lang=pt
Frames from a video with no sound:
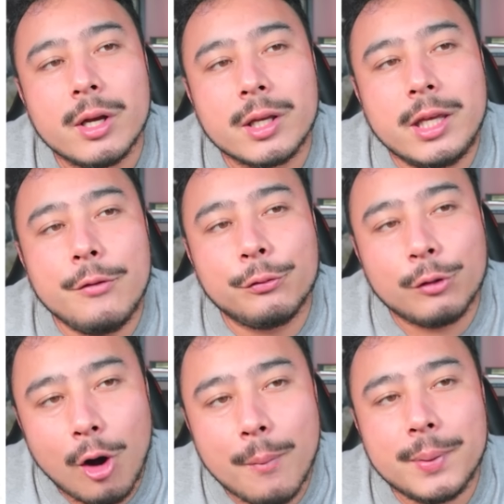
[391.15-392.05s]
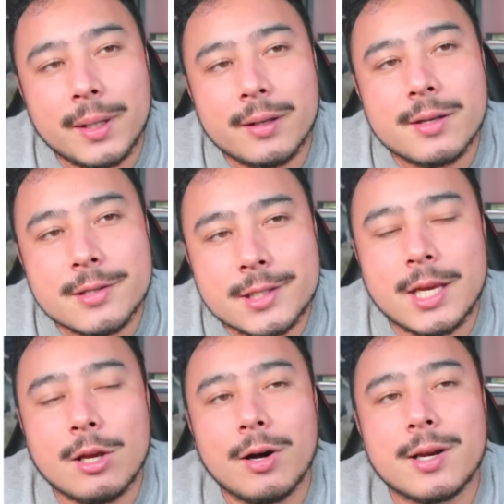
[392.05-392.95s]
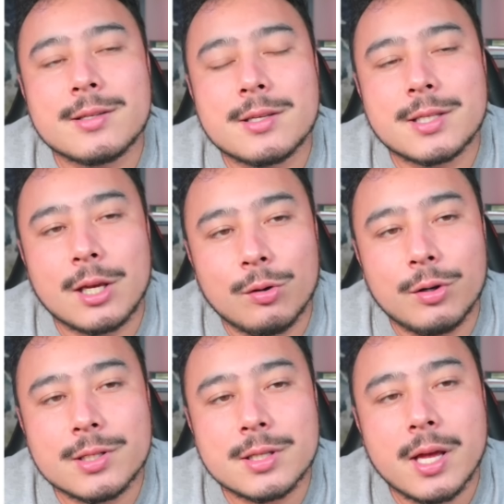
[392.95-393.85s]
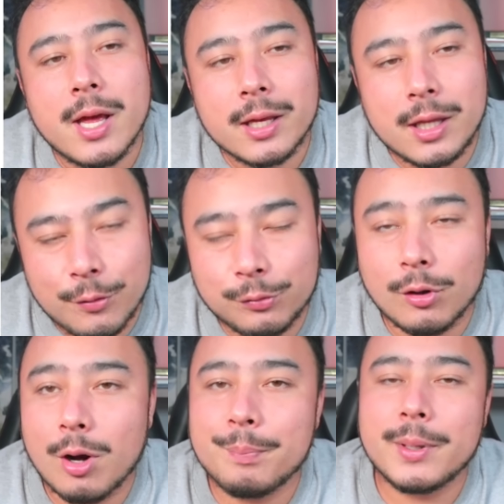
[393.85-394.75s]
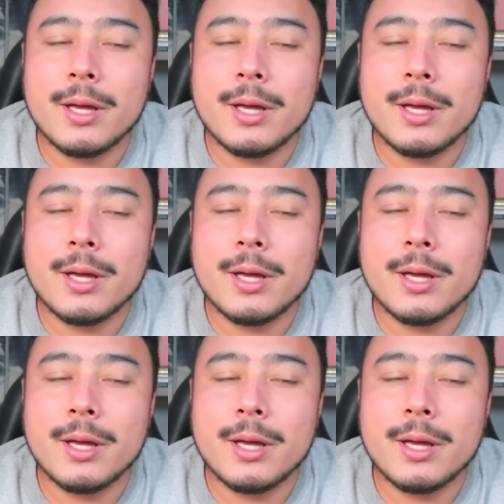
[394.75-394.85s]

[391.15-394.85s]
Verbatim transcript: Que flop, senhoras e senhores. Que flop.